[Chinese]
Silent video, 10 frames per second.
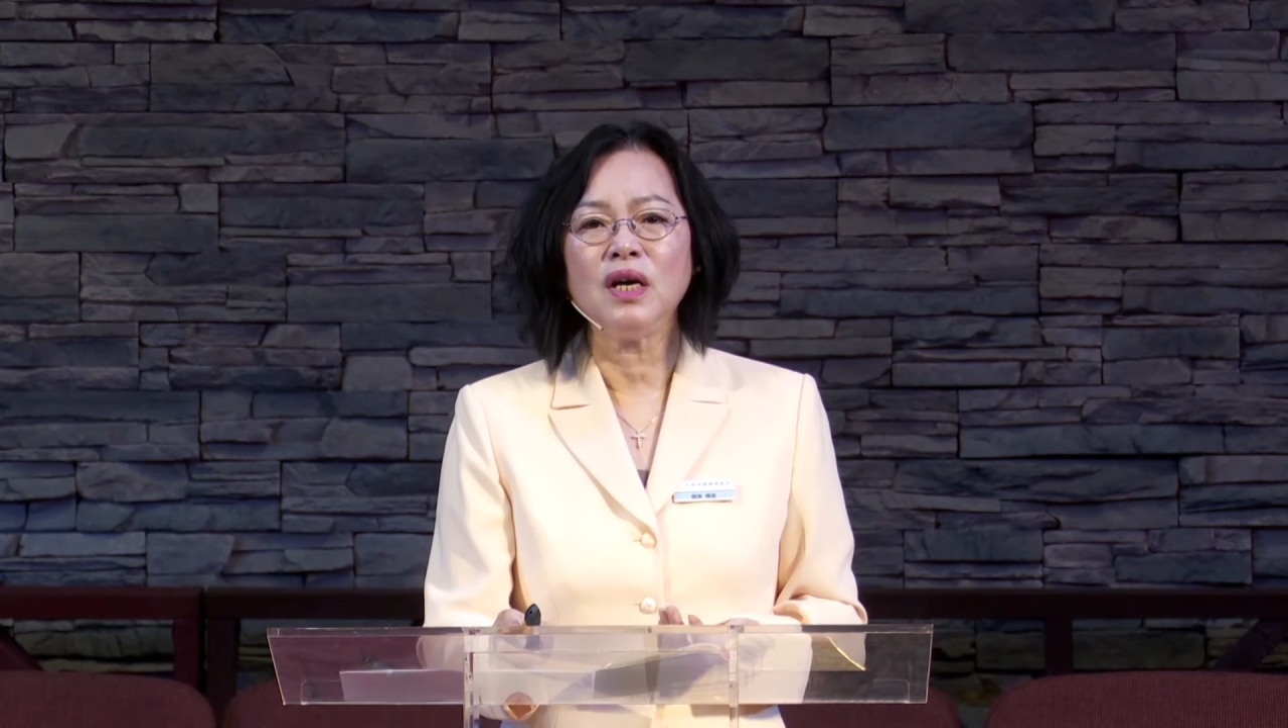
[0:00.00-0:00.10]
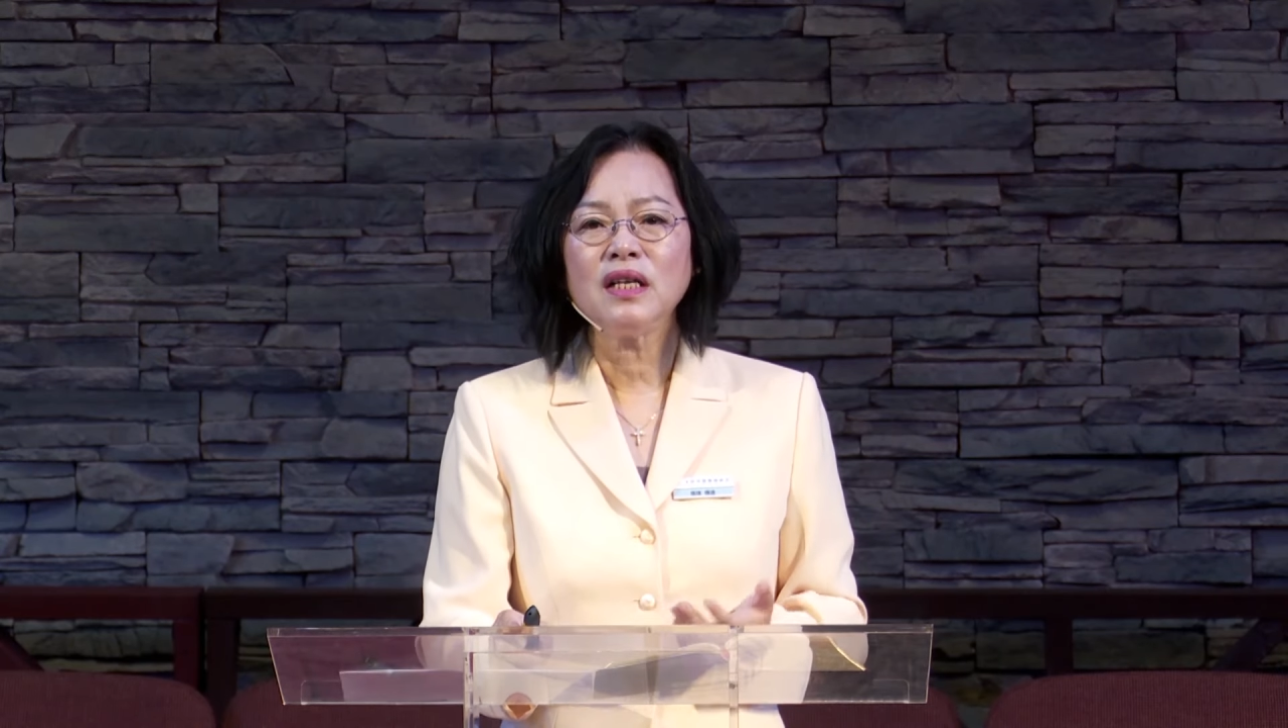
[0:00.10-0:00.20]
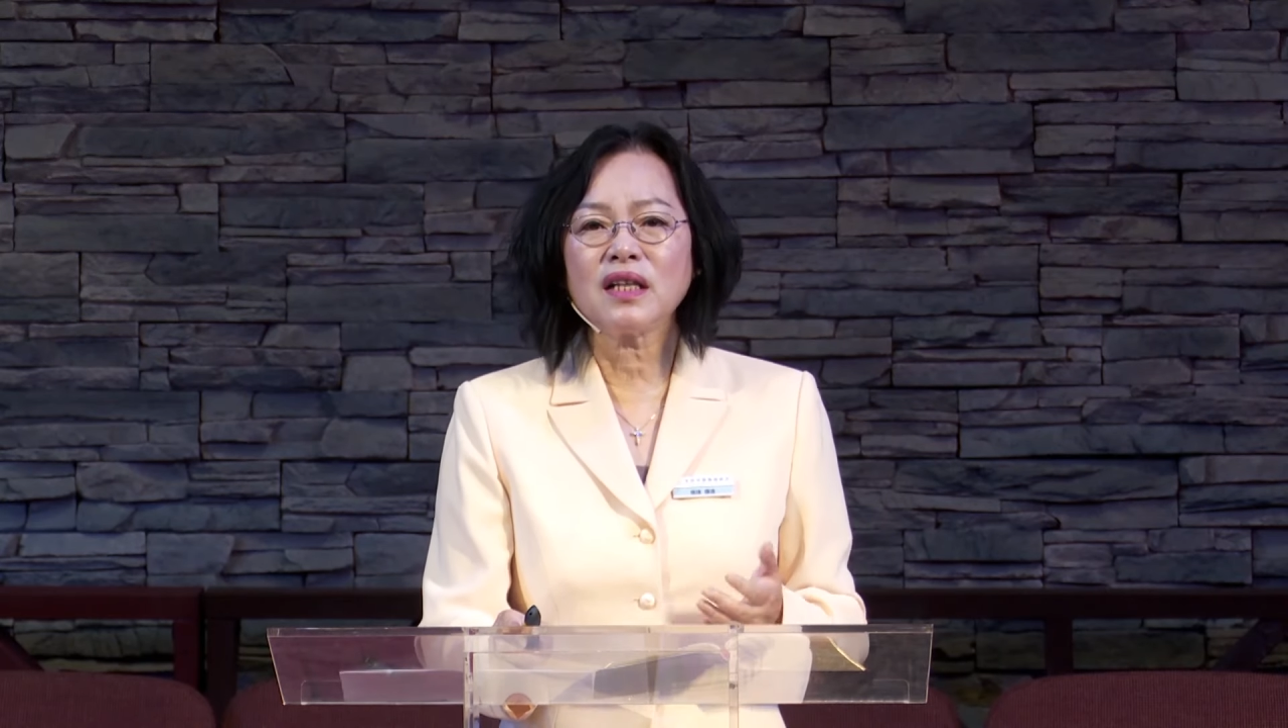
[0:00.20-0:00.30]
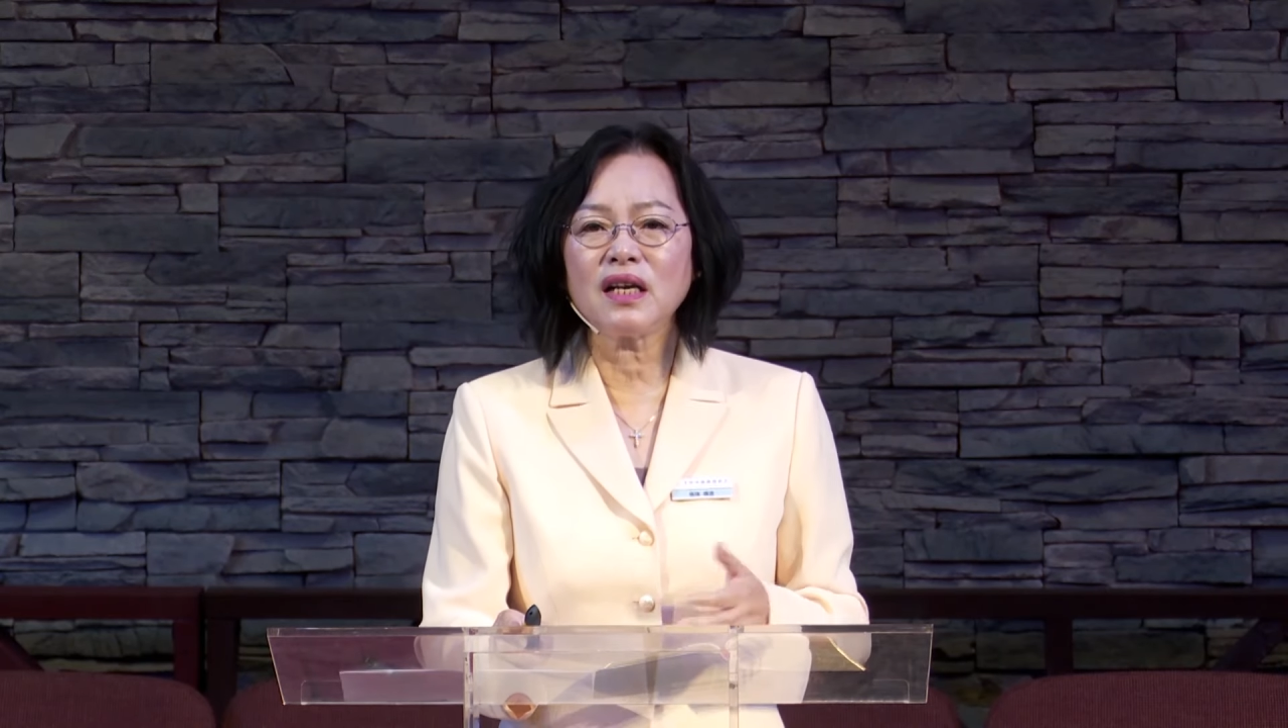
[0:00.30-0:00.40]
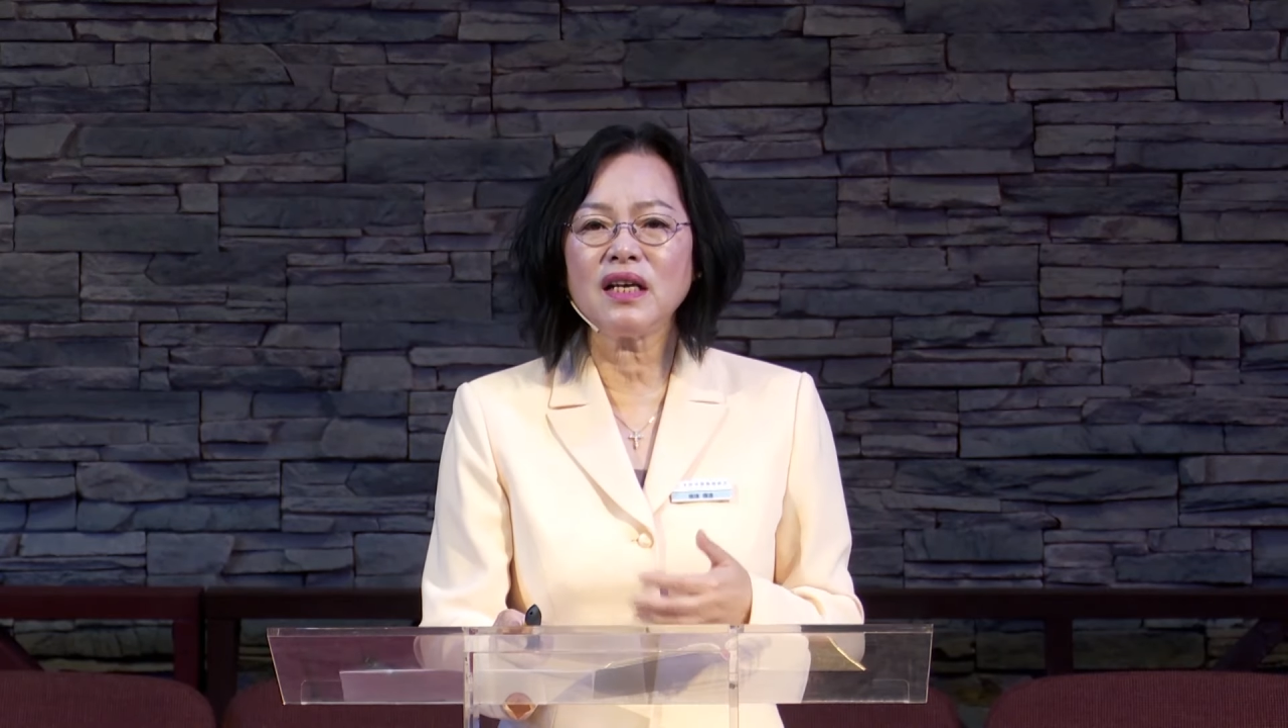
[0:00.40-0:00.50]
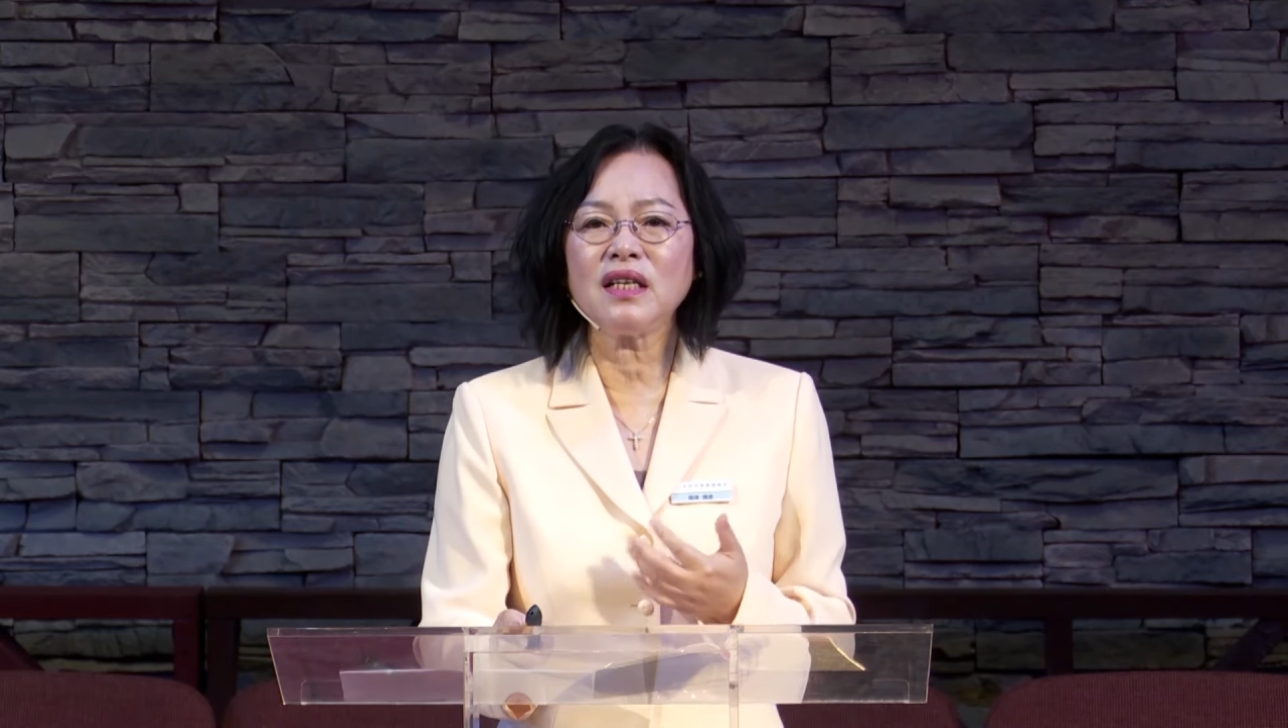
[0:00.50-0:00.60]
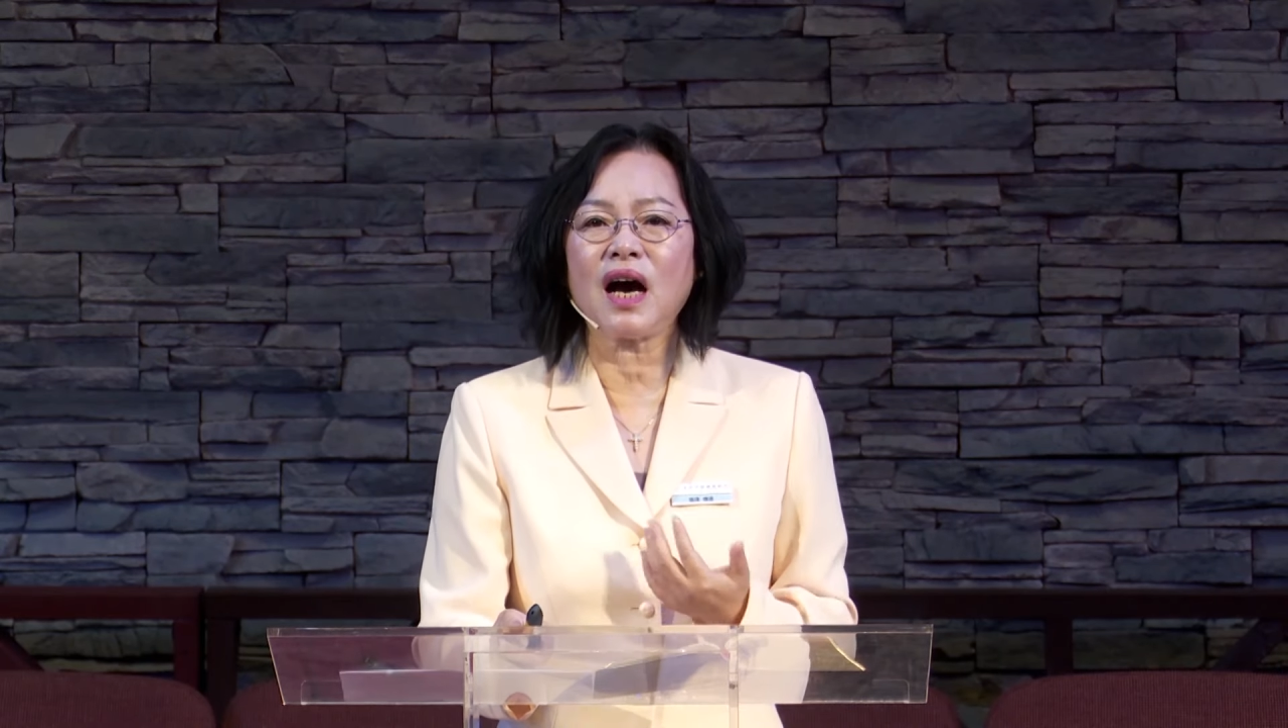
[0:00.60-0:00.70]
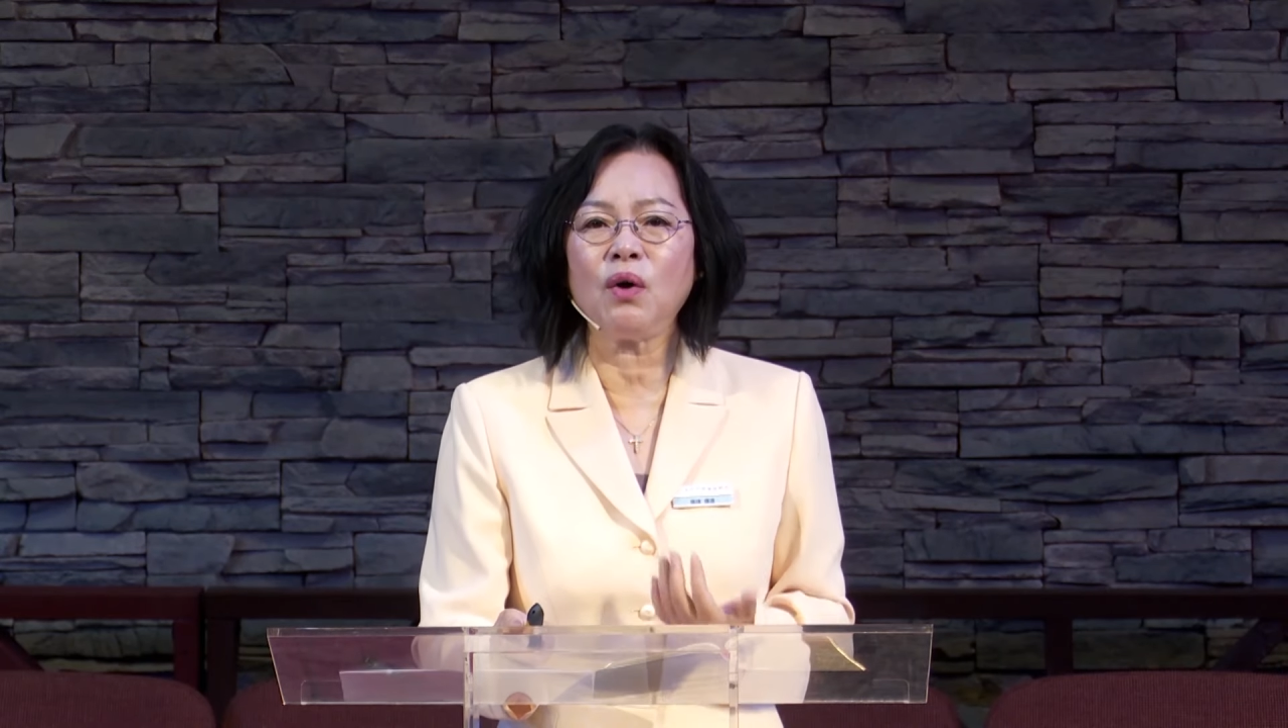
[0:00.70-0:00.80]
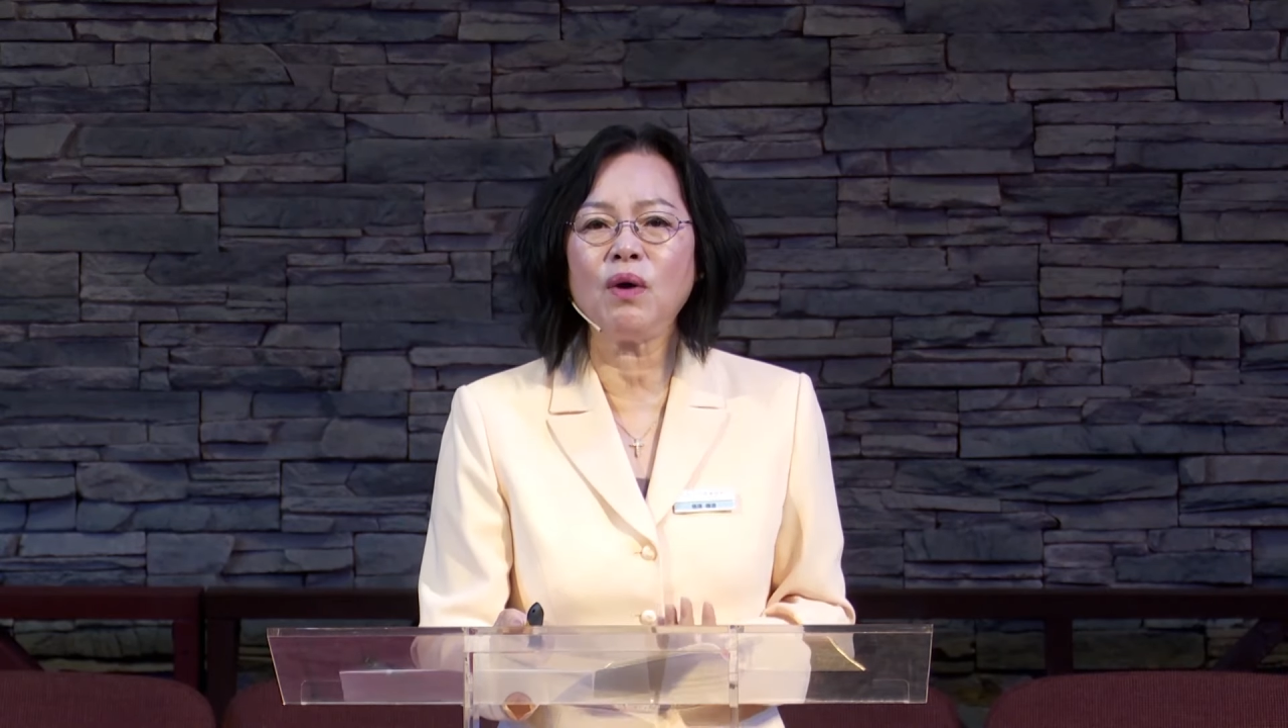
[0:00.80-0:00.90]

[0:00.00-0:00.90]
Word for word: 当你仰